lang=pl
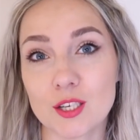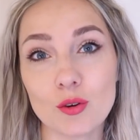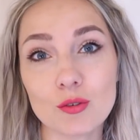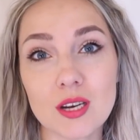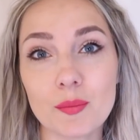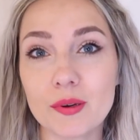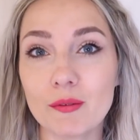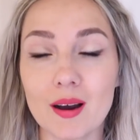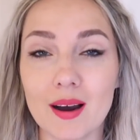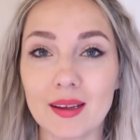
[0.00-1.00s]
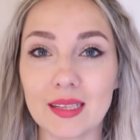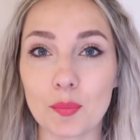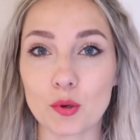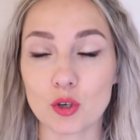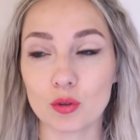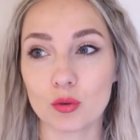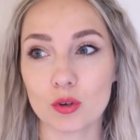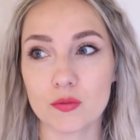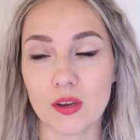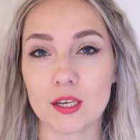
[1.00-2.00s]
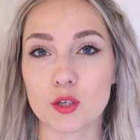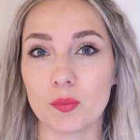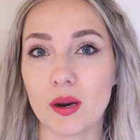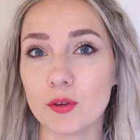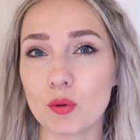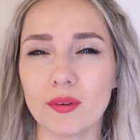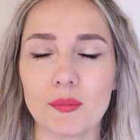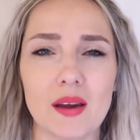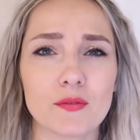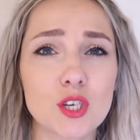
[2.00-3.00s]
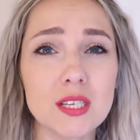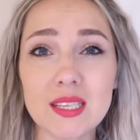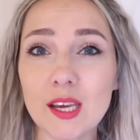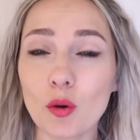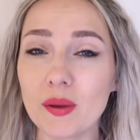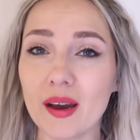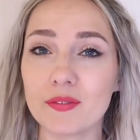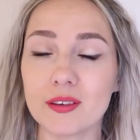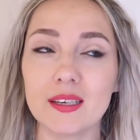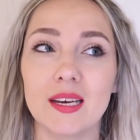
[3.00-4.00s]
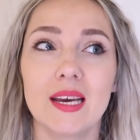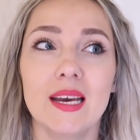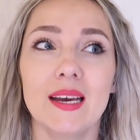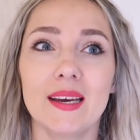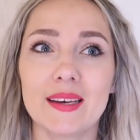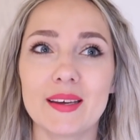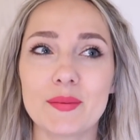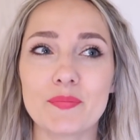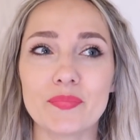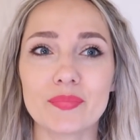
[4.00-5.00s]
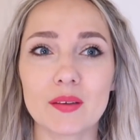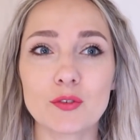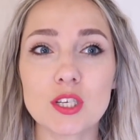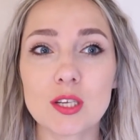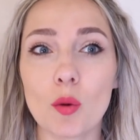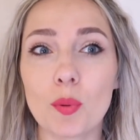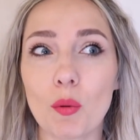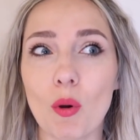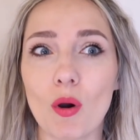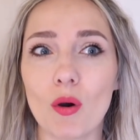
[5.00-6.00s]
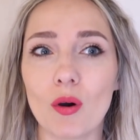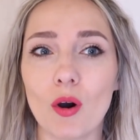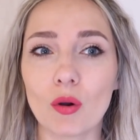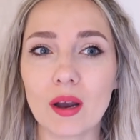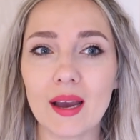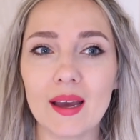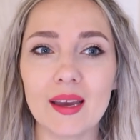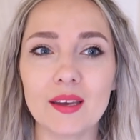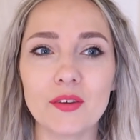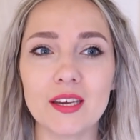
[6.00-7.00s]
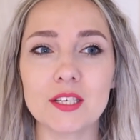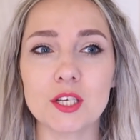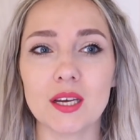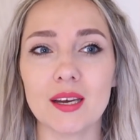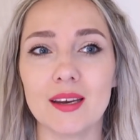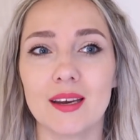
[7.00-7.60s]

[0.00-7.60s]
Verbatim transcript: Ciąża była, na początku rozwijała się prawidłowo, miałam wszystkie objawy, wszystko było ok, wiecie,